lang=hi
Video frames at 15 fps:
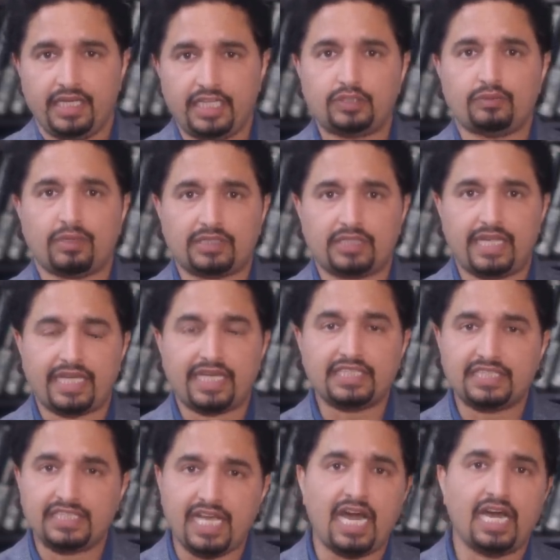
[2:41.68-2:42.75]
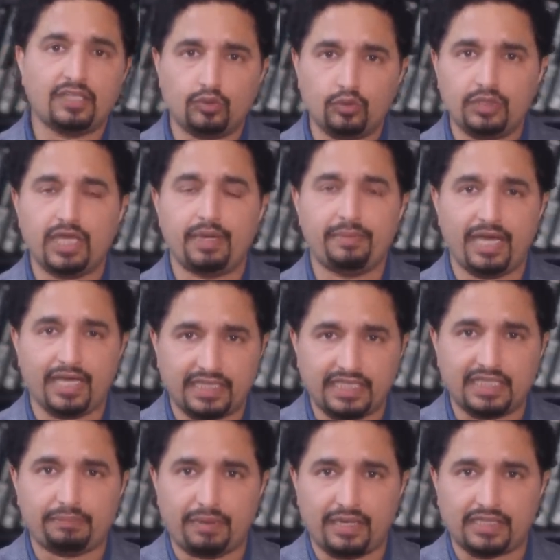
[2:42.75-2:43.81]
इस वक्त देखें स्याह दुनिया में
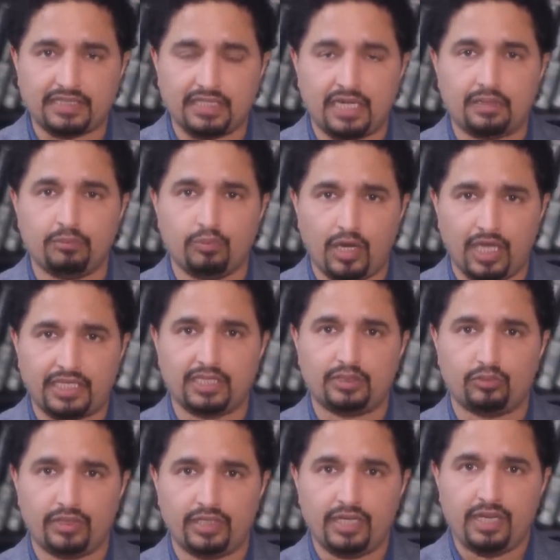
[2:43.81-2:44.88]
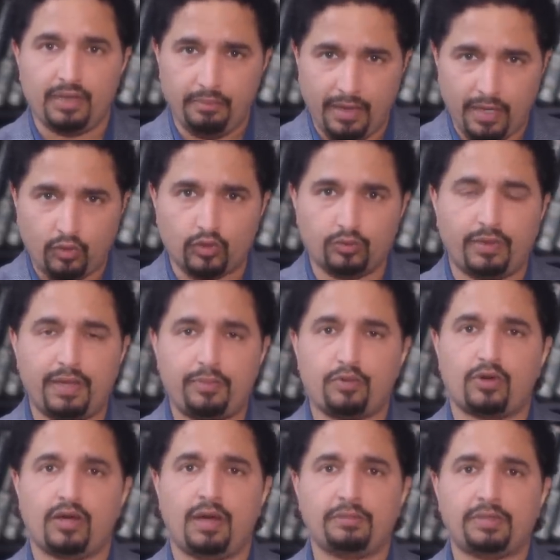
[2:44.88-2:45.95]
आते थे पाकिस्तान हम बुलाते थे उन्हें मैंने खुद बड़े
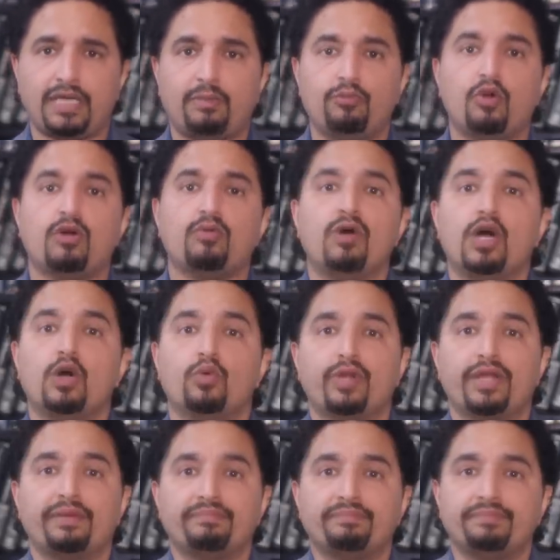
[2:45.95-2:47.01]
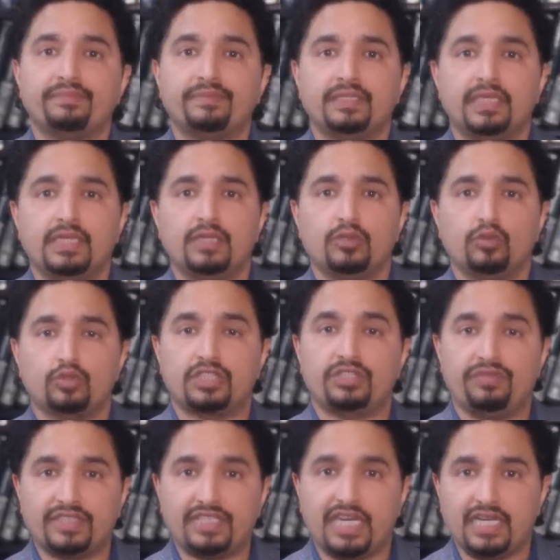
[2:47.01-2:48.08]
प्रोग्राम किया वो अगवा हो रहे हैं
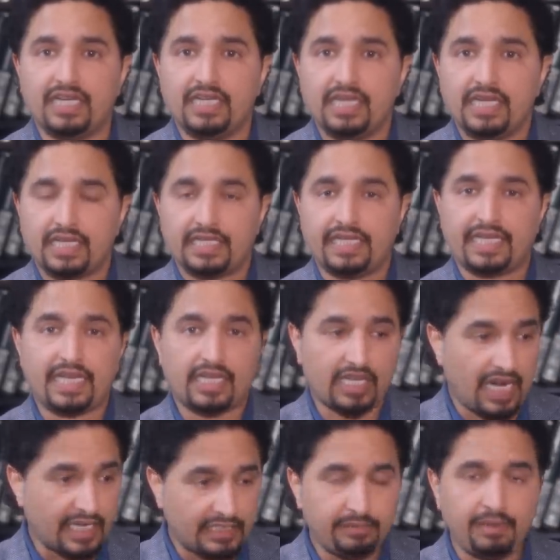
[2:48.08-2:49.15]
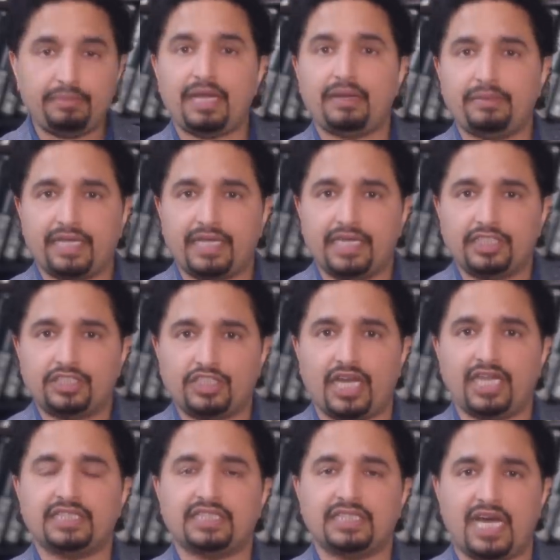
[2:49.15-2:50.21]
उसकी वजह कि देखिए कराची में भी आप देख लें
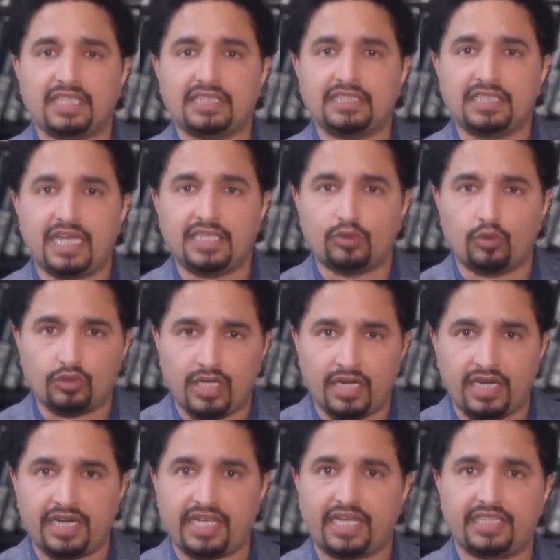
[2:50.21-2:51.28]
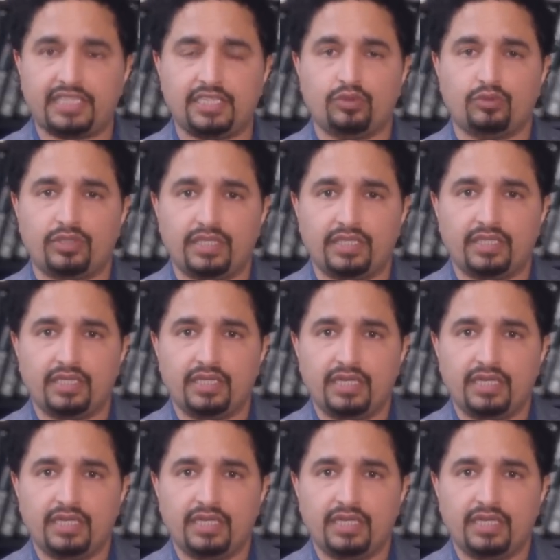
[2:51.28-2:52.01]
चालीस हज़ार से जायद रोज़ाना डकैतियाँ हो रही